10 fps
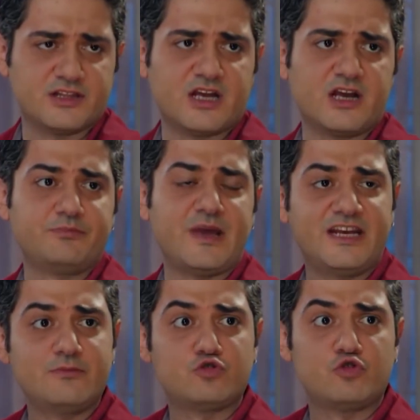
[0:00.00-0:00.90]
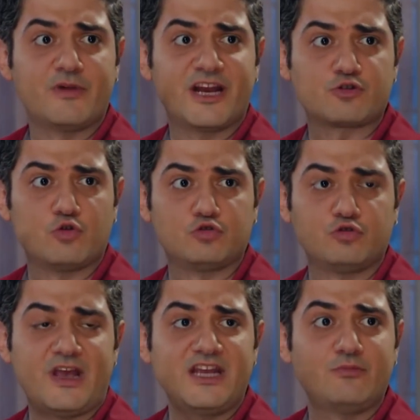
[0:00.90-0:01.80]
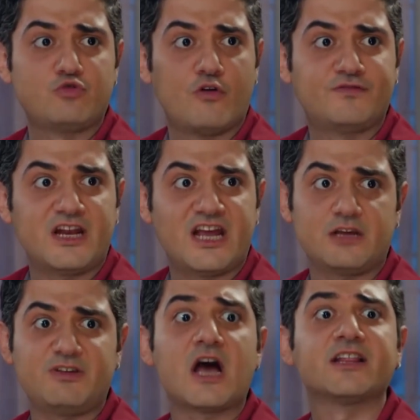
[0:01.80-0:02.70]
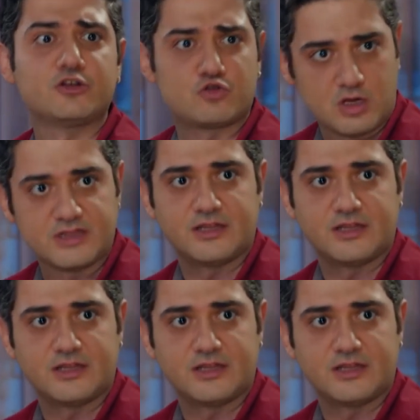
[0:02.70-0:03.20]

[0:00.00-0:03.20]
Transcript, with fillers: anda. Beynim sürmenaj oldu. Beynim köfteler gibi yandı şu